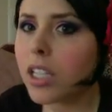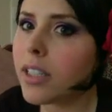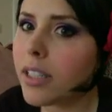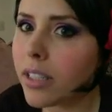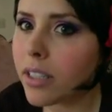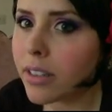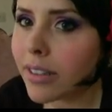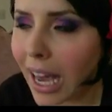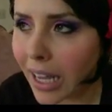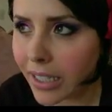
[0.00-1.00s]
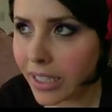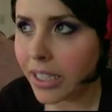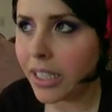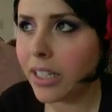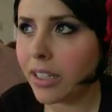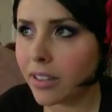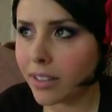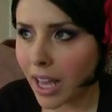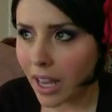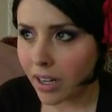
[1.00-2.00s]
i danni
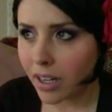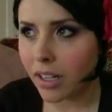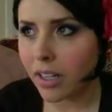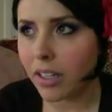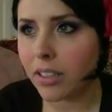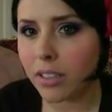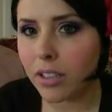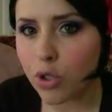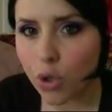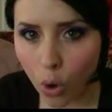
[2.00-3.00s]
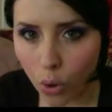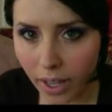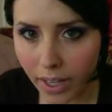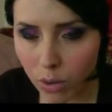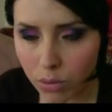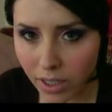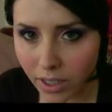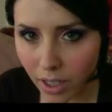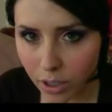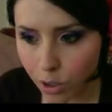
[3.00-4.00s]
del sole,
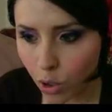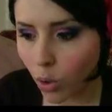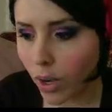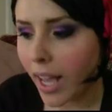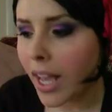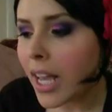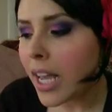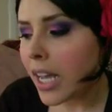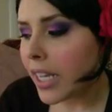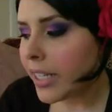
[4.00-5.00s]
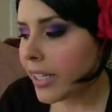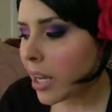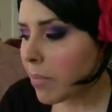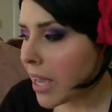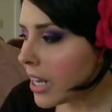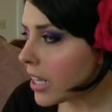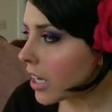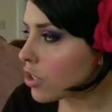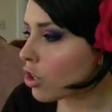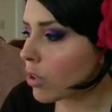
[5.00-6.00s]
causati dal sole. In
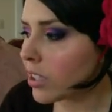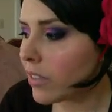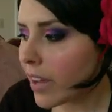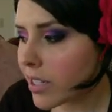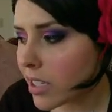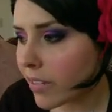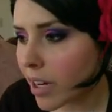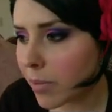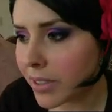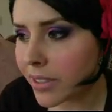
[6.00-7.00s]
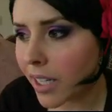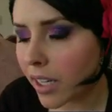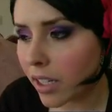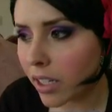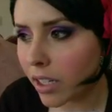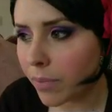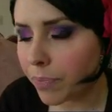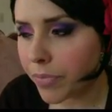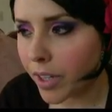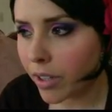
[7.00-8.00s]
America c'è una diversa veramente
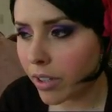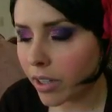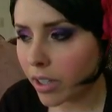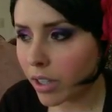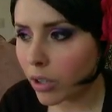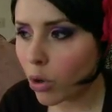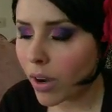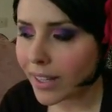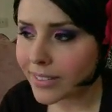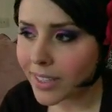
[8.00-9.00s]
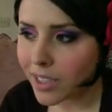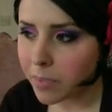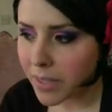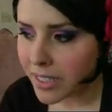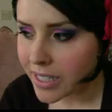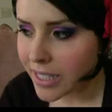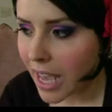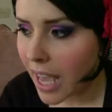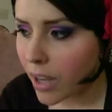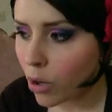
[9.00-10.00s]
ehm, eh, corrente di
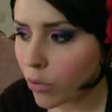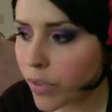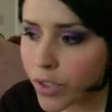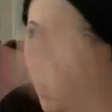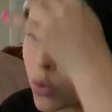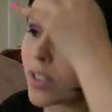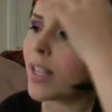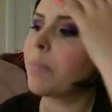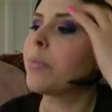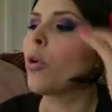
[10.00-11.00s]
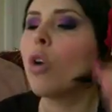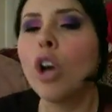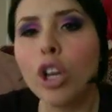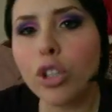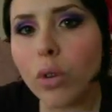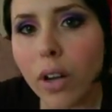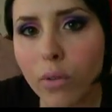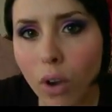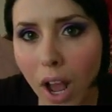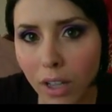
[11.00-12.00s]
pensiero. Vi faccio un esempio. Io ho
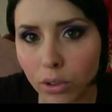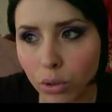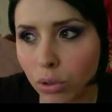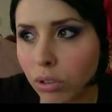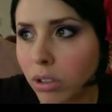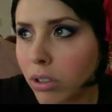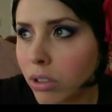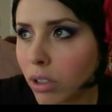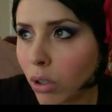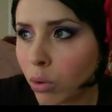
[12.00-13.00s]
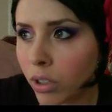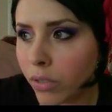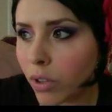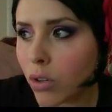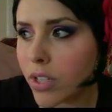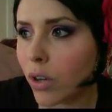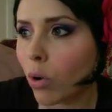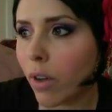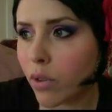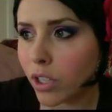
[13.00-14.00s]
lavorato, eh, alcuni di voi lo
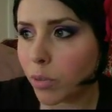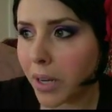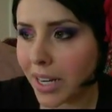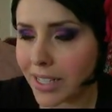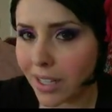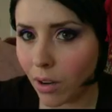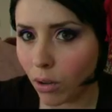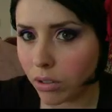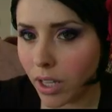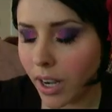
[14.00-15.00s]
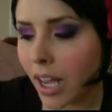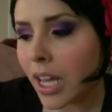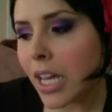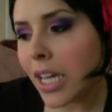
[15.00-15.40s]
sanno, ho lavorato per l'Estée Lauder.